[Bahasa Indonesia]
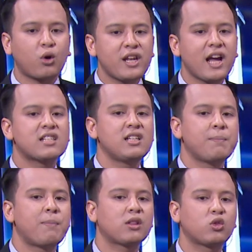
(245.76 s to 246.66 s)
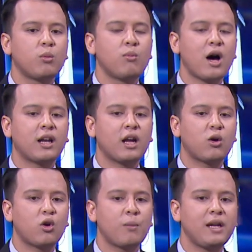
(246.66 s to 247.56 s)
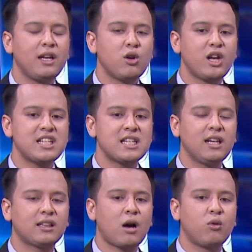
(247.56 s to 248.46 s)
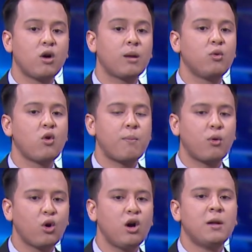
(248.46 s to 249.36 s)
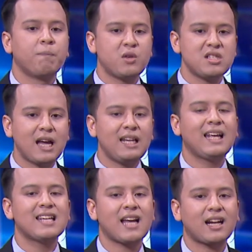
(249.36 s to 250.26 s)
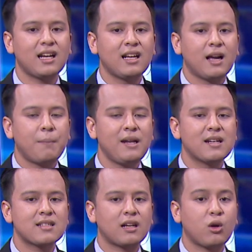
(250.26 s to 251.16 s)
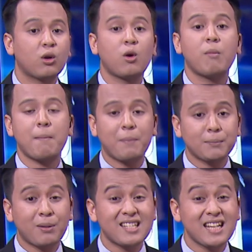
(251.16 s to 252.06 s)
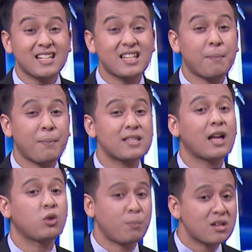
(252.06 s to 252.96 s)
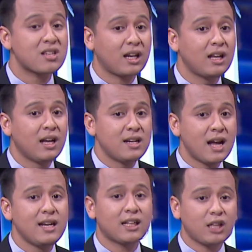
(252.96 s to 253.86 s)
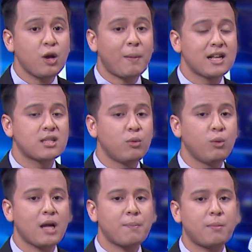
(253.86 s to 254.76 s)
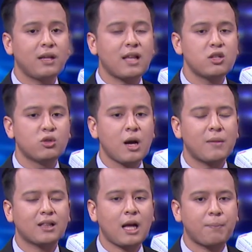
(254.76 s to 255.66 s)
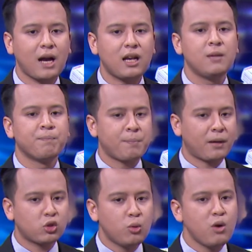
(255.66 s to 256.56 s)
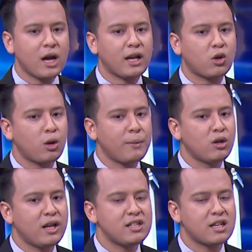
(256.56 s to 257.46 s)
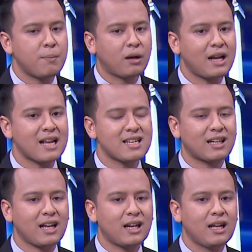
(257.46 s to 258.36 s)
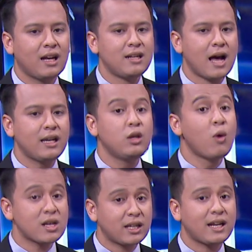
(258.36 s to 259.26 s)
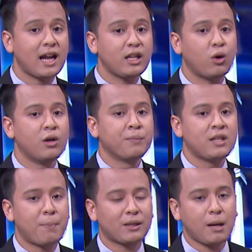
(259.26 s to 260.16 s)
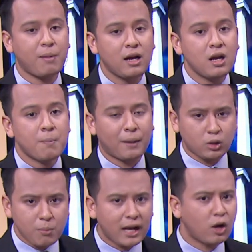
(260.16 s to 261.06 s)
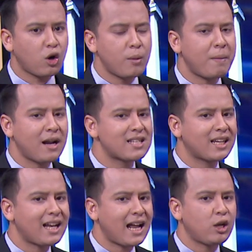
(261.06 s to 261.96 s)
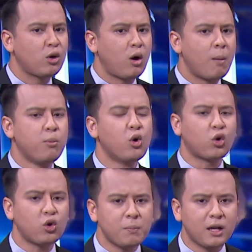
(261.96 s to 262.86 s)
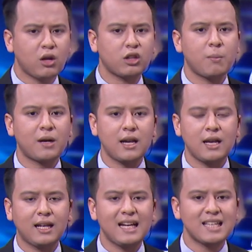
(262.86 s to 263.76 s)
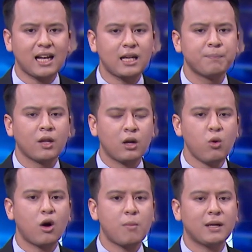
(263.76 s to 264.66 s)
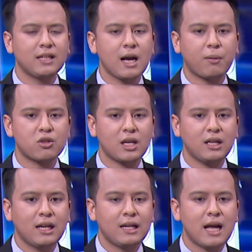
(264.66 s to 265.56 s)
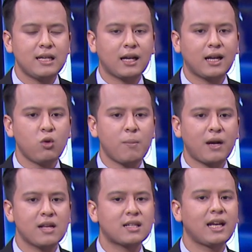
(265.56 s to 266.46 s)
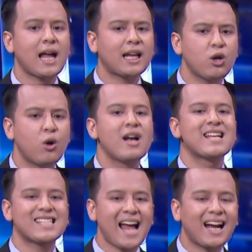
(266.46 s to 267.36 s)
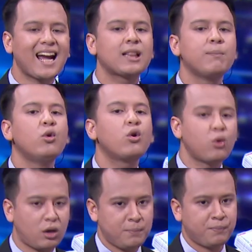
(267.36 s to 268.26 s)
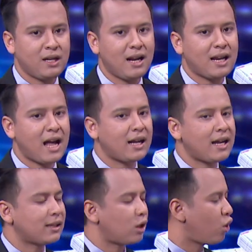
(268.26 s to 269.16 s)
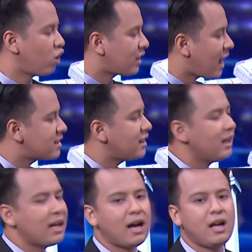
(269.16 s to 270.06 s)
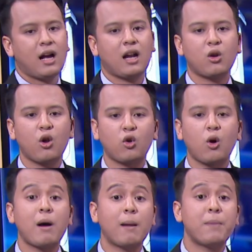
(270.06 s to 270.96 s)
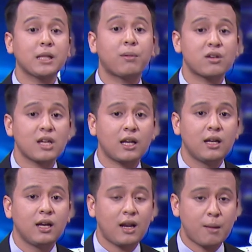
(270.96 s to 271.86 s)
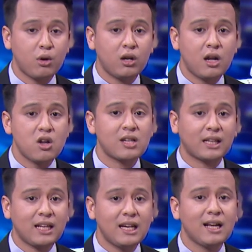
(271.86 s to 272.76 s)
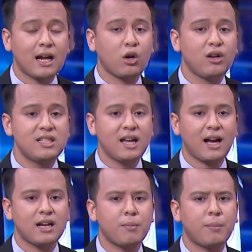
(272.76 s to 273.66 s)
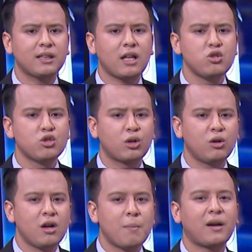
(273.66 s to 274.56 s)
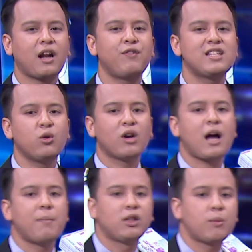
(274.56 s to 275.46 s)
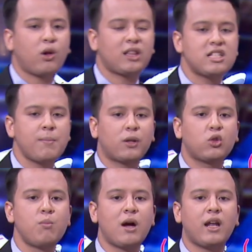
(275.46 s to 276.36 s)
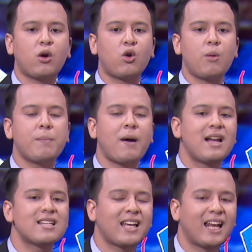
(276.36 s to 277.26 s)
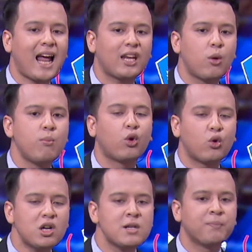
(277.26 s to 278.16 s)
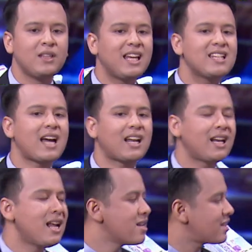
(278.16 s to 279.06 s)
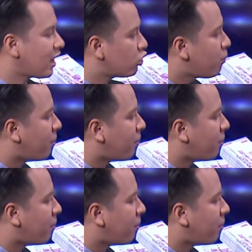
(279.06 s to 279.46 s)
proyeksi pertumbuhan ekonomi Indonesia di tahun 2020 menjadi kisaran minus 0,4 persen sampai 1 persen. Dan diketahui pada sebelumnya pemerintah juga menetapkan pertumbuhan ekonomi Indonesia berdasarkan dari dua skenario. Yang pertama, pertumbuhan ekonomi pada skenario buruk begitu atau berada di kisaran 2,3 persen dan yang kedua pada skenario sangat buruk dengan angka yang terkontraksi hingga 0,4 persen. Namun saat ini dengan kondisi yang ada pemerintah justru merevisi ulang begitu potensi pertumbuhan ekonomi pada skenario buruk di kisaran 1